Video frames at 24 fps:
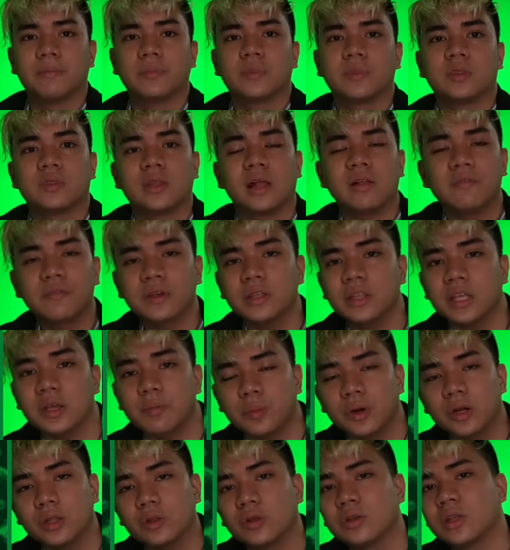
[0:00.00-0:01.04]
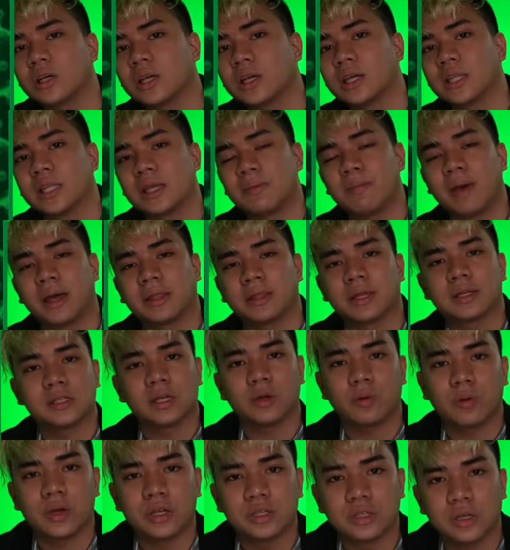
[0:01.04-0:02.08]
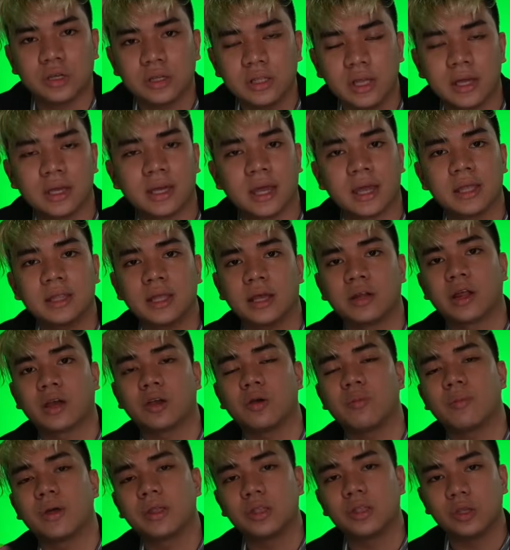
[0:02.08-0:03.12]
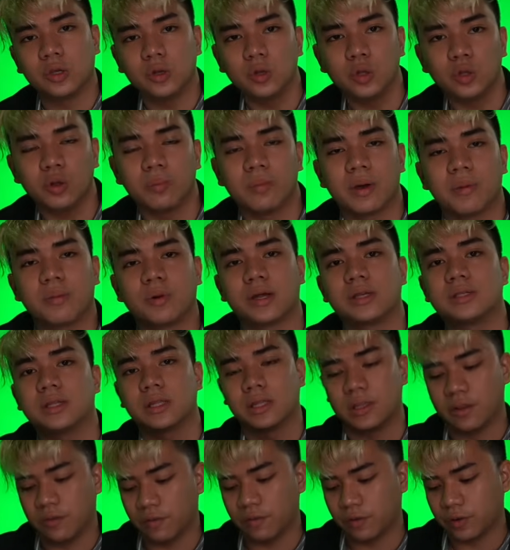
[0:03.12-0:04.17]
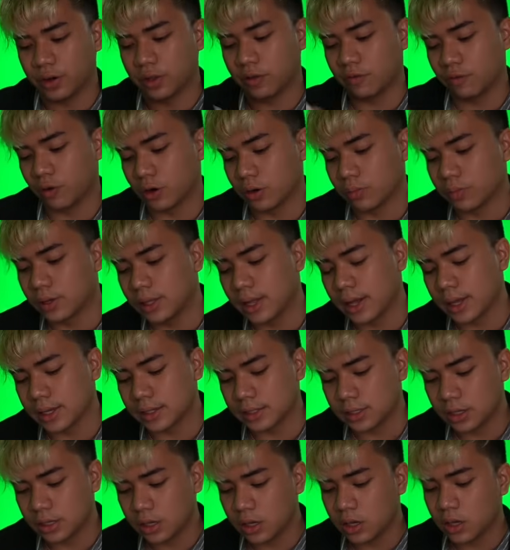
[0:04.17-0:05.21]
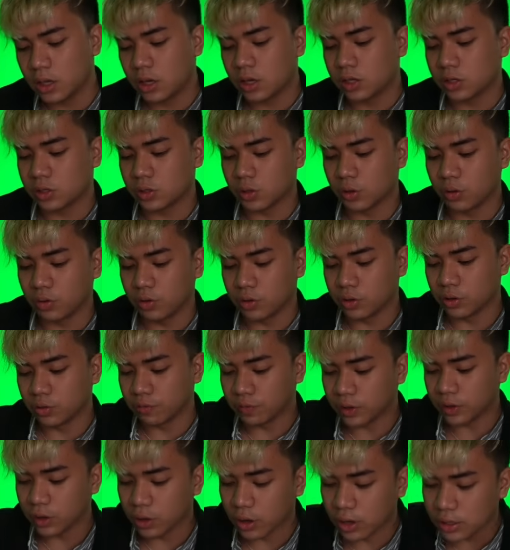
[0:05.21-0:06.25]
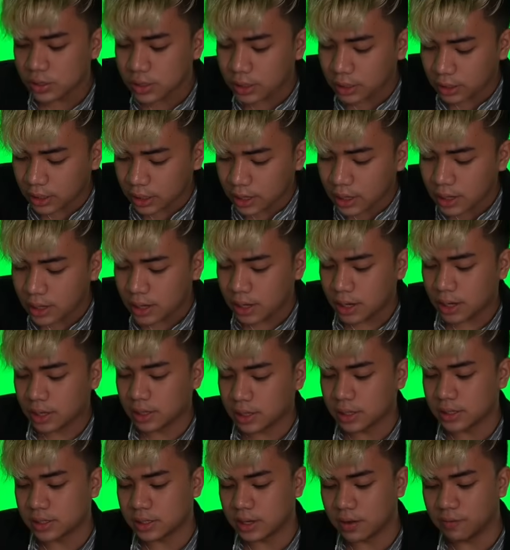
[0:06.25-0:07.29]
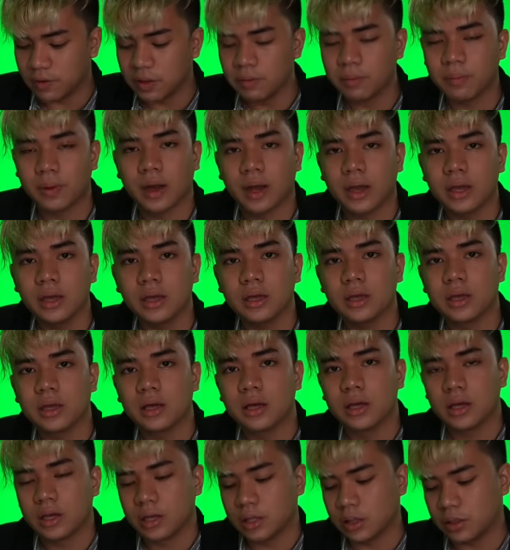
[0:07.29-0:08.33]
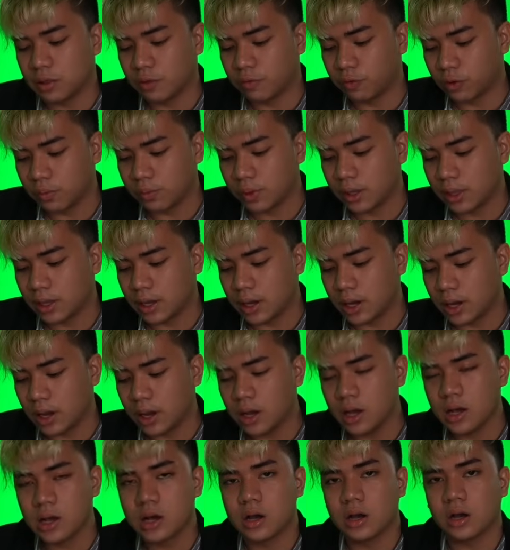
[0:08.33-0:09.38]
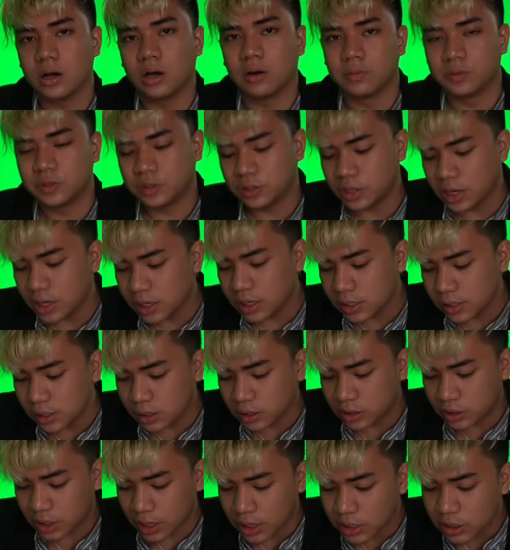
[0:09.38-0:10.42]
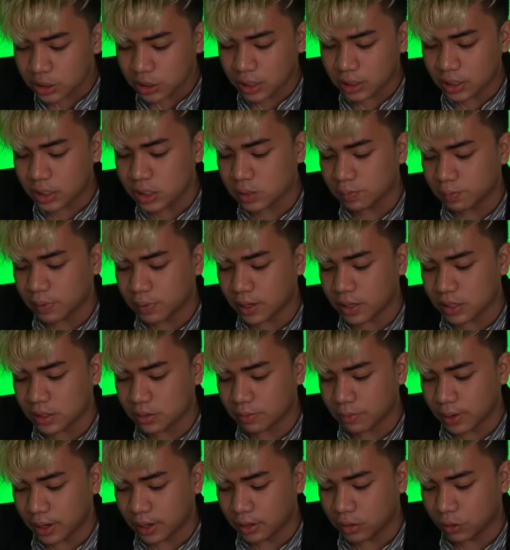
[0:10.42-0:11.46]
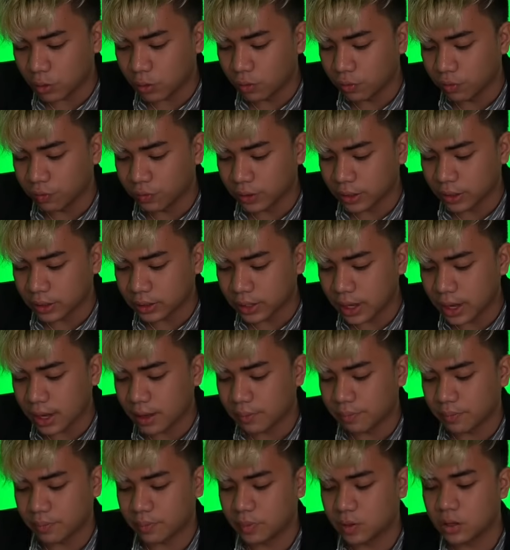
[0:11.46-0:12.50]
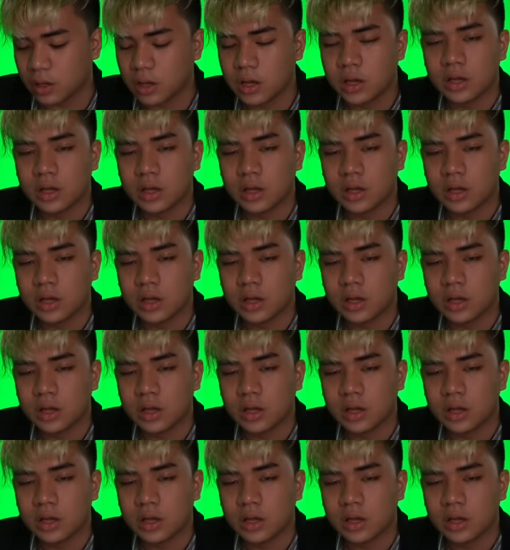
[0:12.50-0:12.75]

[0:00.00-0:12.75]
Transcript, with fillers: Um, delving deeper to the kinematics equation, again, I recommend you to memorize the different formulas. So, yung velocity, it is given by the formula of change, change in displacement over time.